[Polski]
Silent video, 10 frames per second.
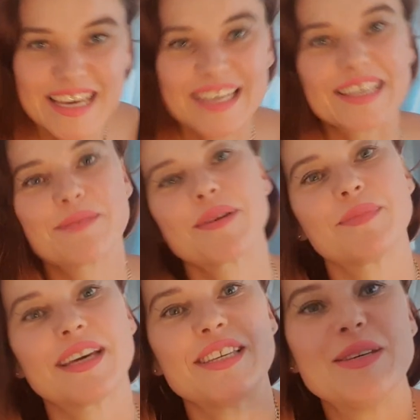Ja mam
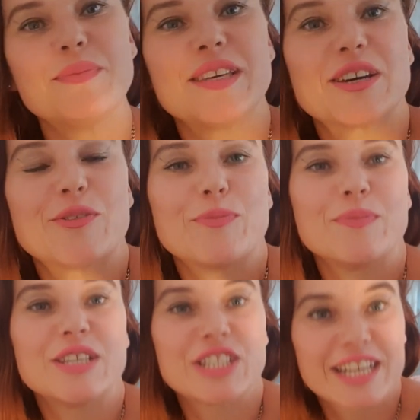na imię
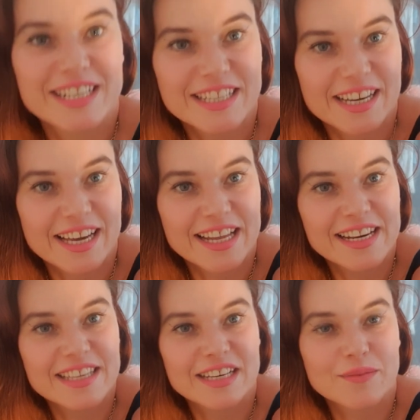Michelle Direl,
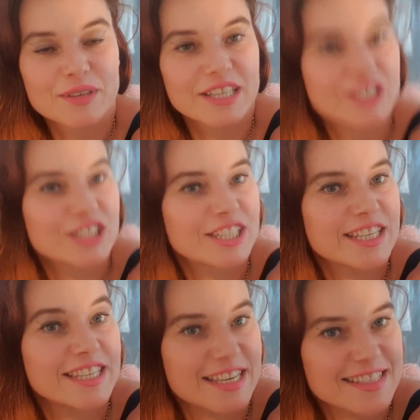jak mnie jeszcze
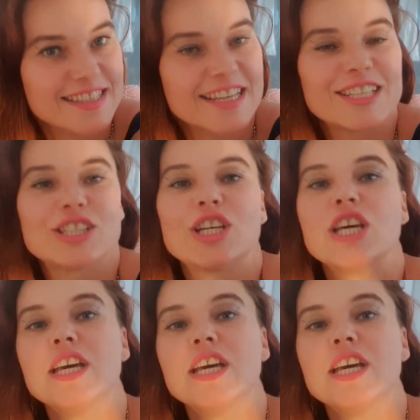nie znasz.